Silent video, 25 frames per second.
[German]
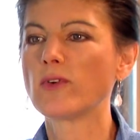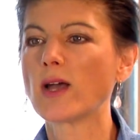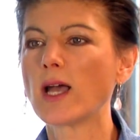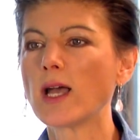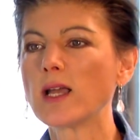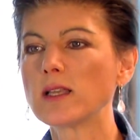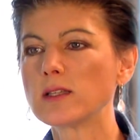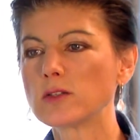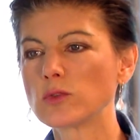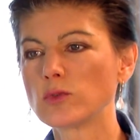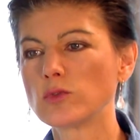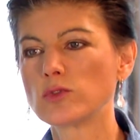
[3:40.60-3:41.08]

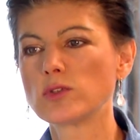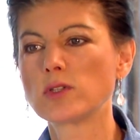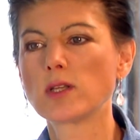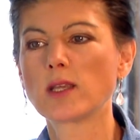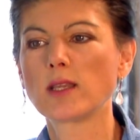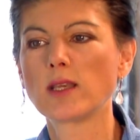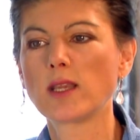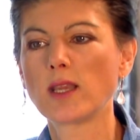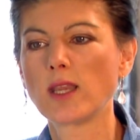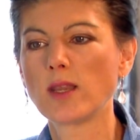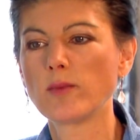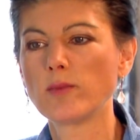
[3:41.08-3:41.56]
private
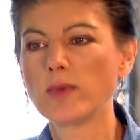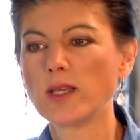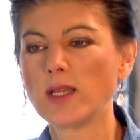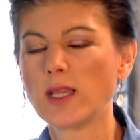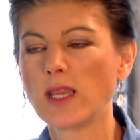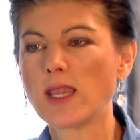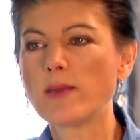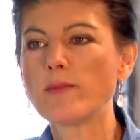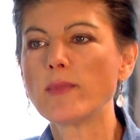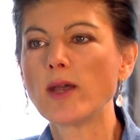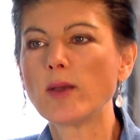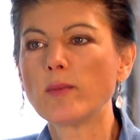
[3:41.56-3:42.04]
Unternehmen
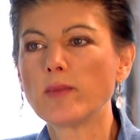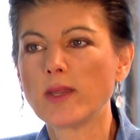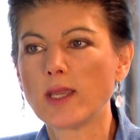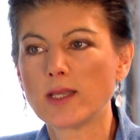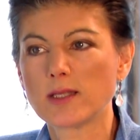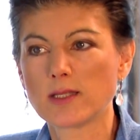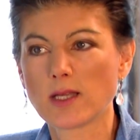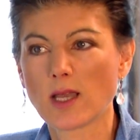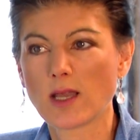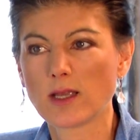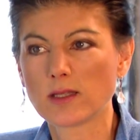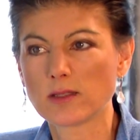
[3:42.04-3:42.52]
immer mehr
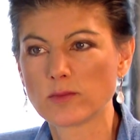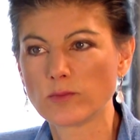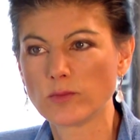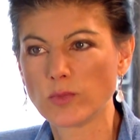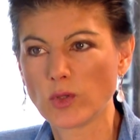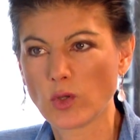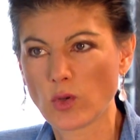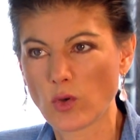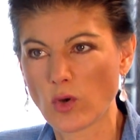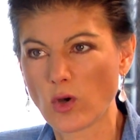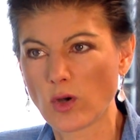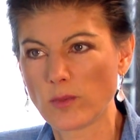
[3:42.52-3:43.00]
Daten
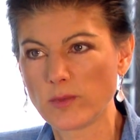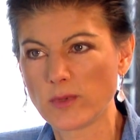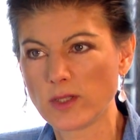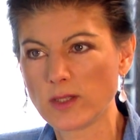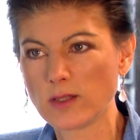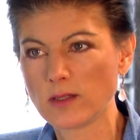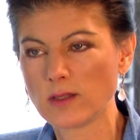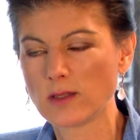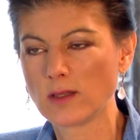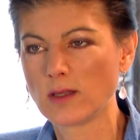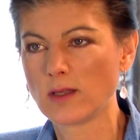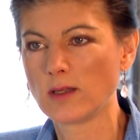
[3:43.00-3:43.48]

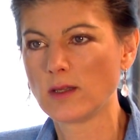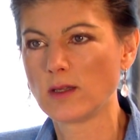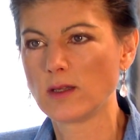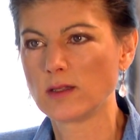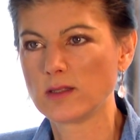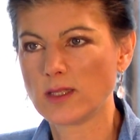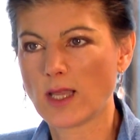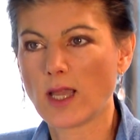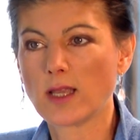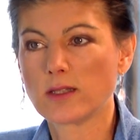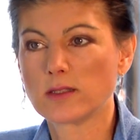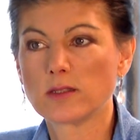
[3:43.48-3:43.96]
bekommen.
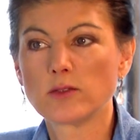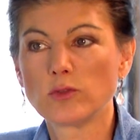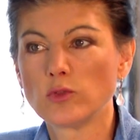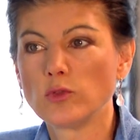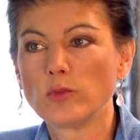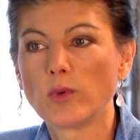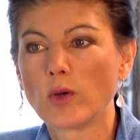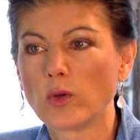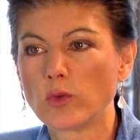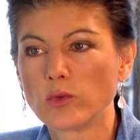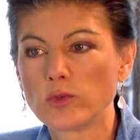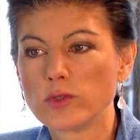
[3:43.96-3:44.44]
Daten
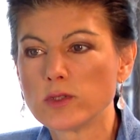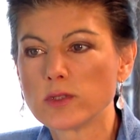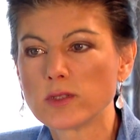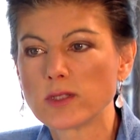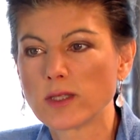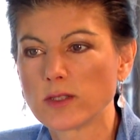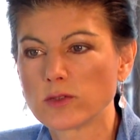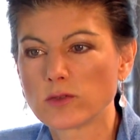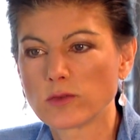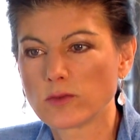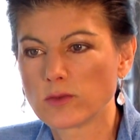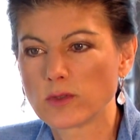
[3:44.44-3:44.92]
über uns,
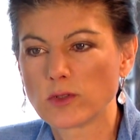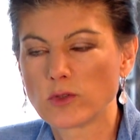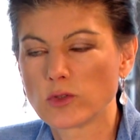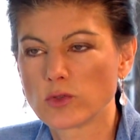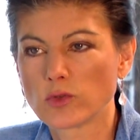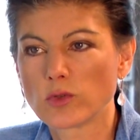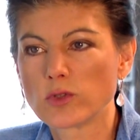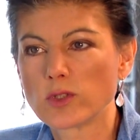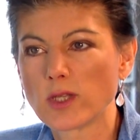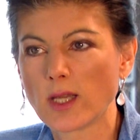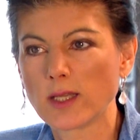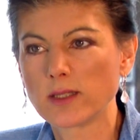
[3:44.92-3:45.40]
also
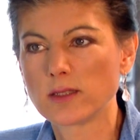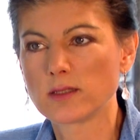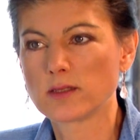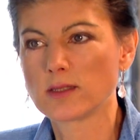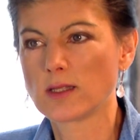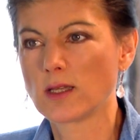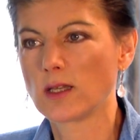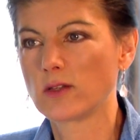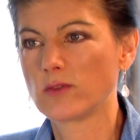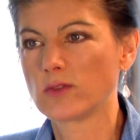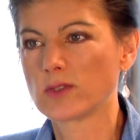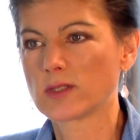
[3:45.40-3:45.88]
Gesundheit ist
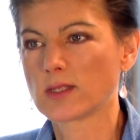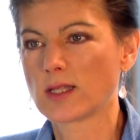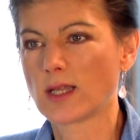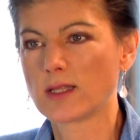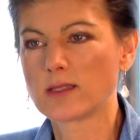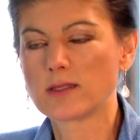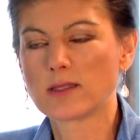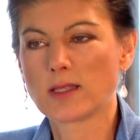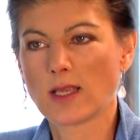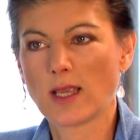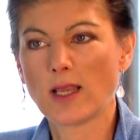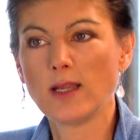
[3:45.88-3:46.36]
ja etwas
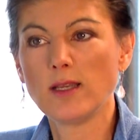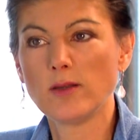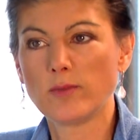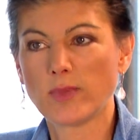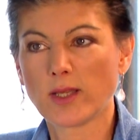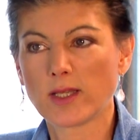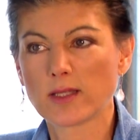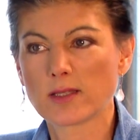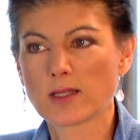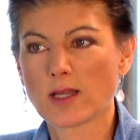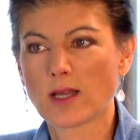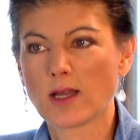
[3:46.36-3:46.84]
ganz
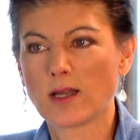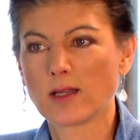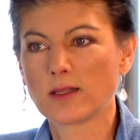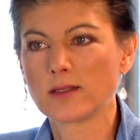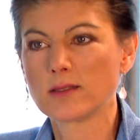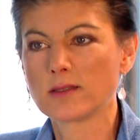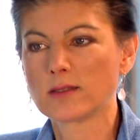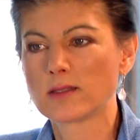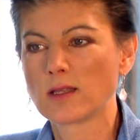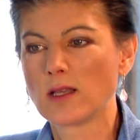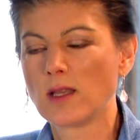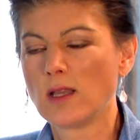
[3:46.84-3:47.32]

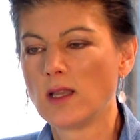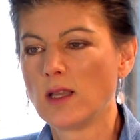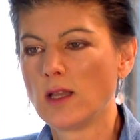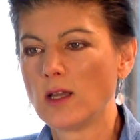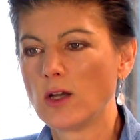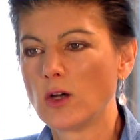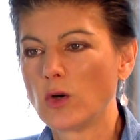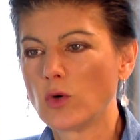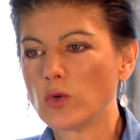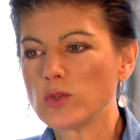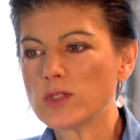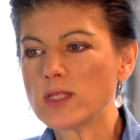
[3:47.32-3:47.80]
Elementares.
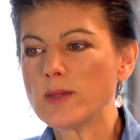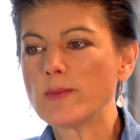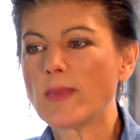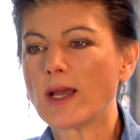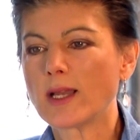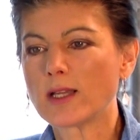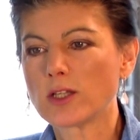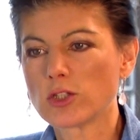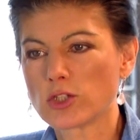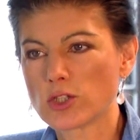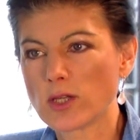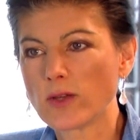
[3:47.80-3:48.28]
Und sie
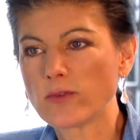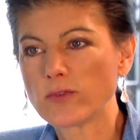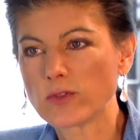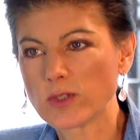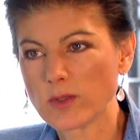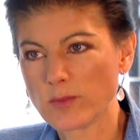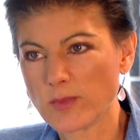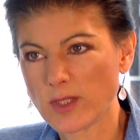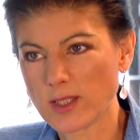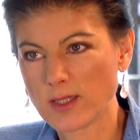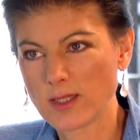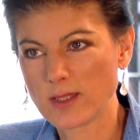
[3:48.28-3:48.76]
machen
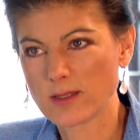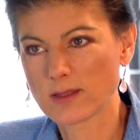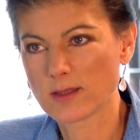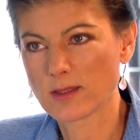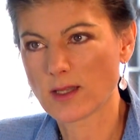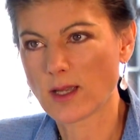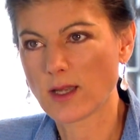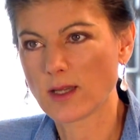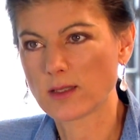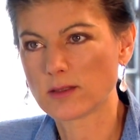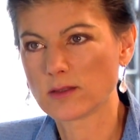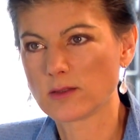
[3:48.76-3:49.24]
Geschäfte mit diesen
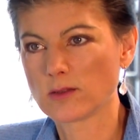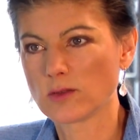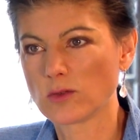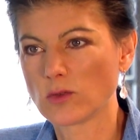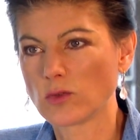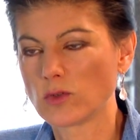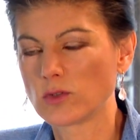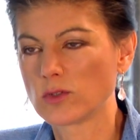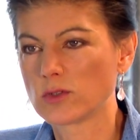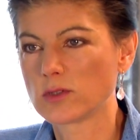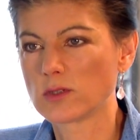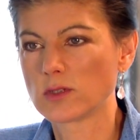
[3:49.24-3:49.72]
Daten.
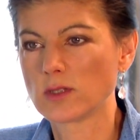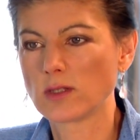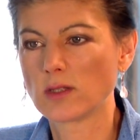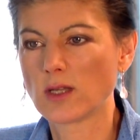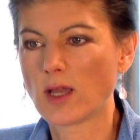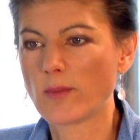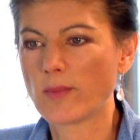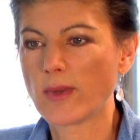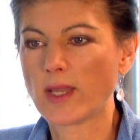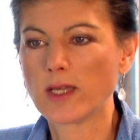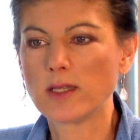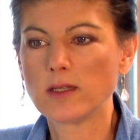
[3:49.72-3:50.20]
Und äh,
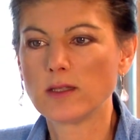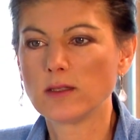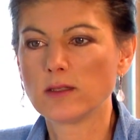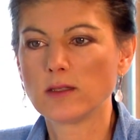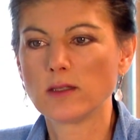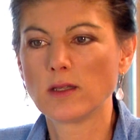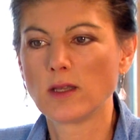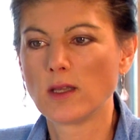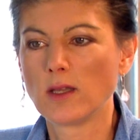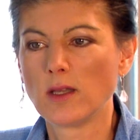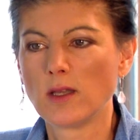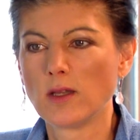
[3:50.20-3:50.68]
am
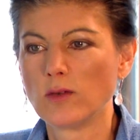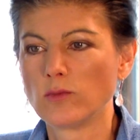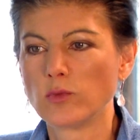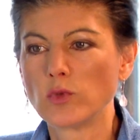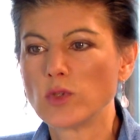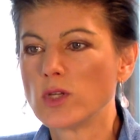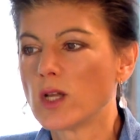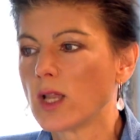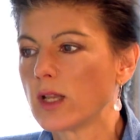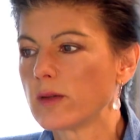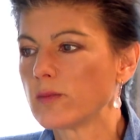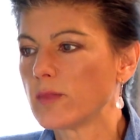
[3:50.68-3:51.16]
Ende
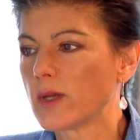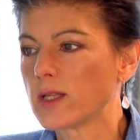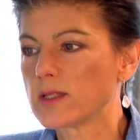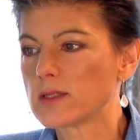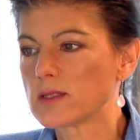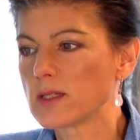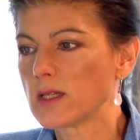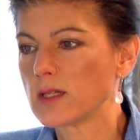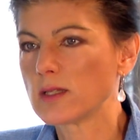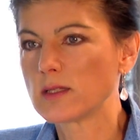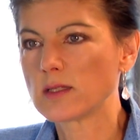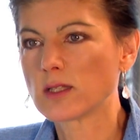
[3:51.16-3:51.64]
wundert man
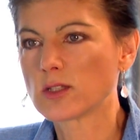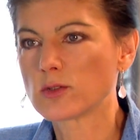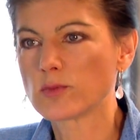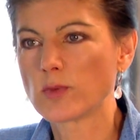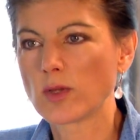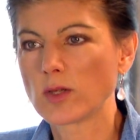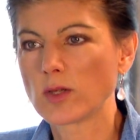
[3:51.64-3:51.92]
sich, dass